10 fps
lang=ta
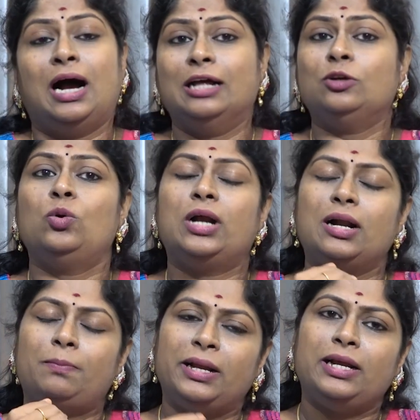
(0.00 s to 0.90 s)

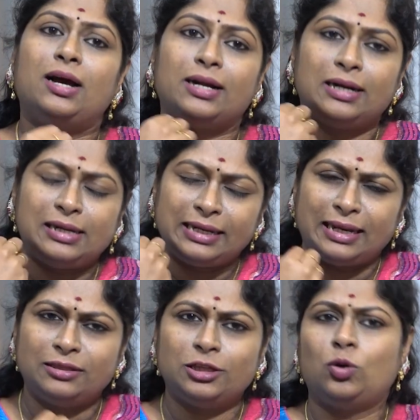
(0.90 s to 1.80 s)
அதுக்குண்டான பரிகாரங்கள்
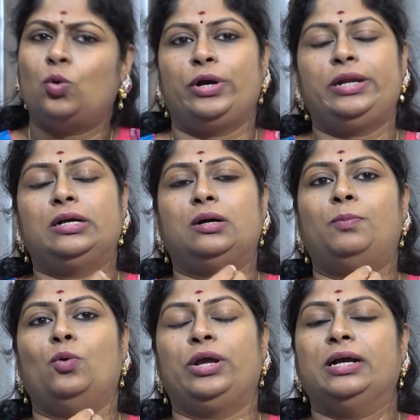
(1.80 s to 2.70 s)
நீங்கள் எந்த கோயிலுக்கு
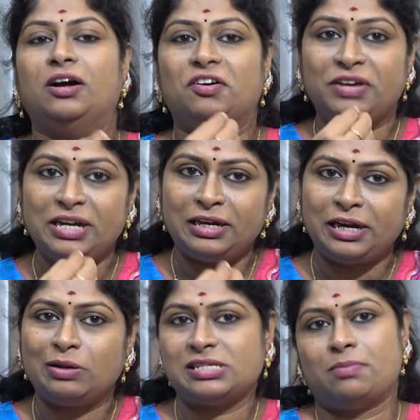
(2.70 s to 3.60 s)
போகிறீங்க
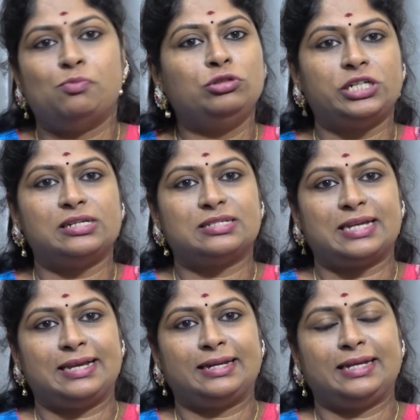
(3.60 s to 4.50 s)
வீட்லேயே சில பூஜைகள்
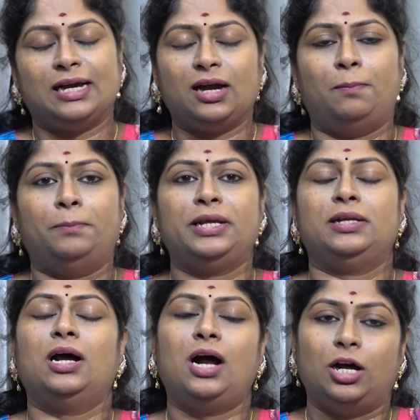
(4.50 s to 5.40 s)
செய்கிறீங்க
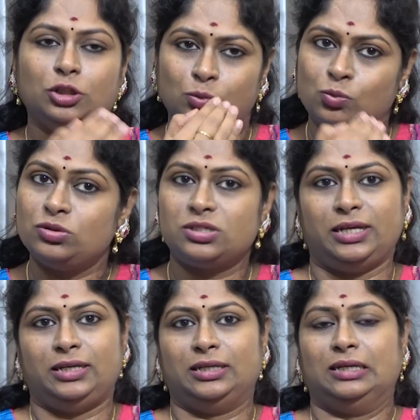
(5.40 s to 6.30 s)
அப்படின்னா அதுவும்
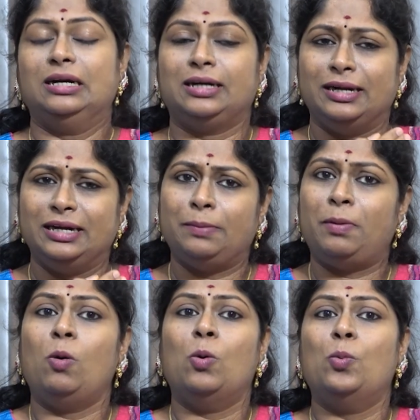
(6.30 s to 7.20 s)
செய்யுங்க
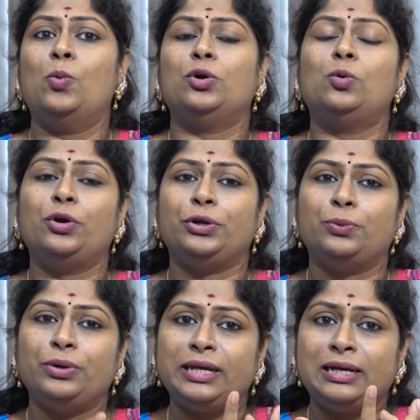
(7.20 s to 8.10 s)
கண்டிப்பாக ஒவ்வொன்றுக்கும் ஒரு
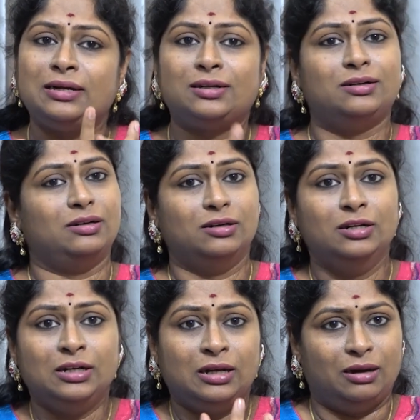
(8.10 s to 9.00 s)
யூனிக்
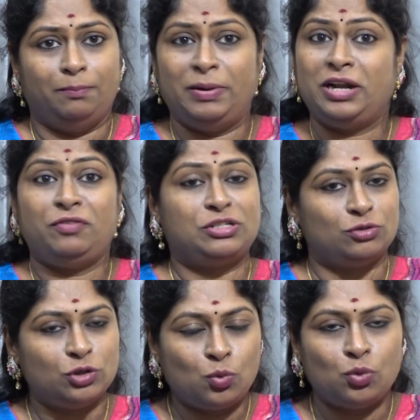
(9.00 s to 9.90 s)
பெனிஃபிட்ஸ்
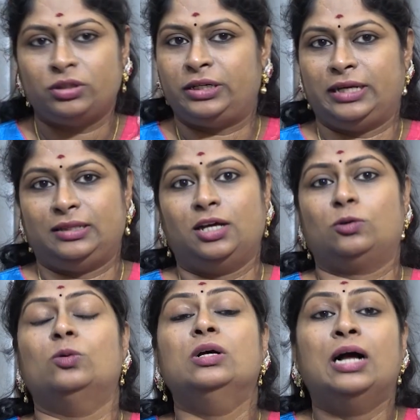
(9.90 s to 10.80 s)
வந்து கொடுத்துட்டே தான்
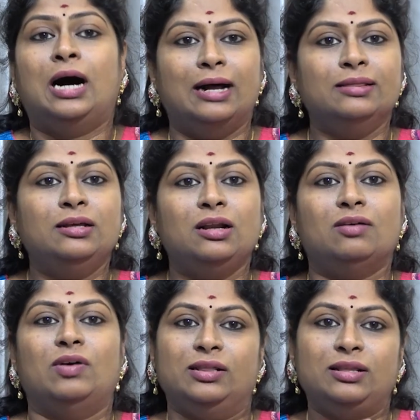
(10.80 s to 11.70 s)
இருக்கும் அதில்
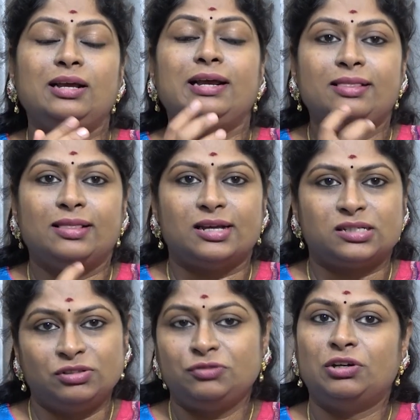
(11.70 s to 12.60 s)
வந்து இந்த
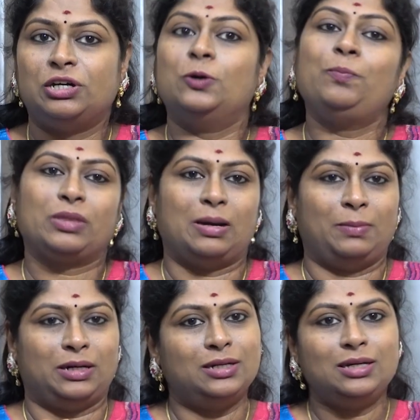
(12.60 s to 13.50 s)
சுவிட்ச் வேர்டும்
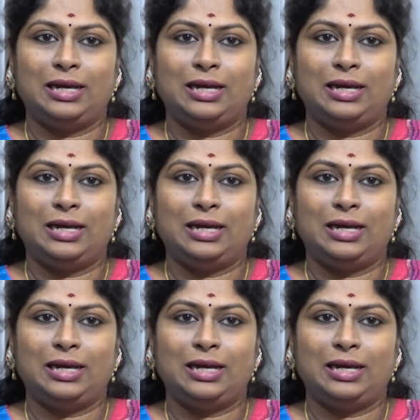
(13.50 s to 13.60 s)
நமக்கு